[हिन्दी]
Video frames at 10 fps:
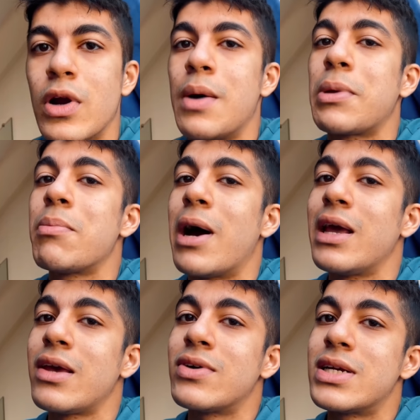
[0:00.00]
और आपके
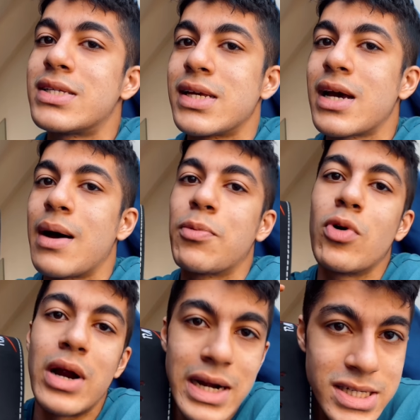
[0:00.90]
भाई की वजह से
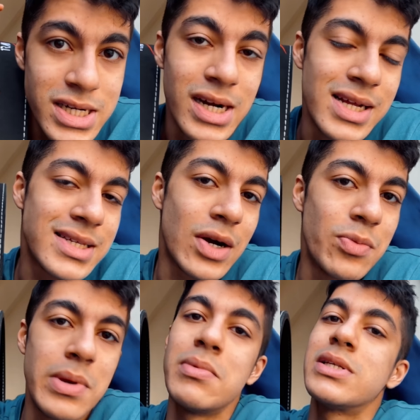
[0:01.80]
आपको एडिशनल
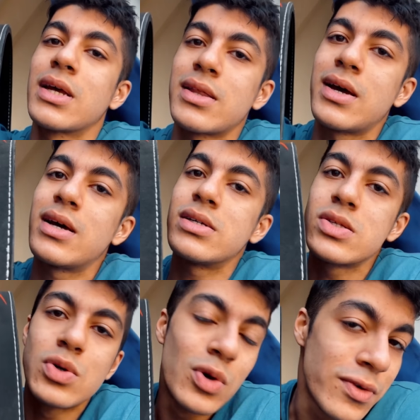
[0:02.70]
डिस्काउंट भी मिल सकता है
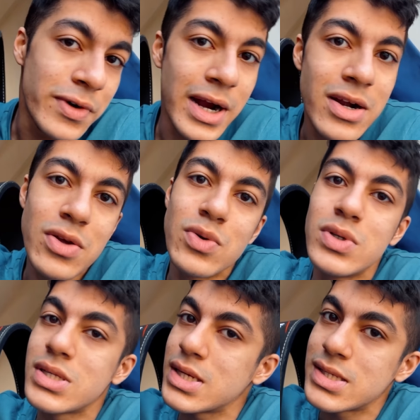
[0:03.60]
सो डोंट फॉरगेट टू
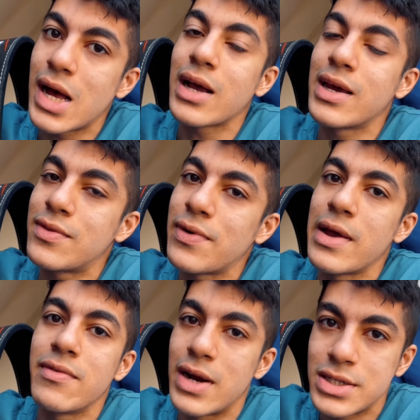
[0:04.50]
यूज साकेत
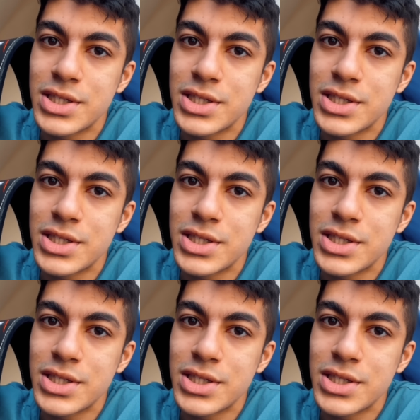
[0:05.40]
फाइव एट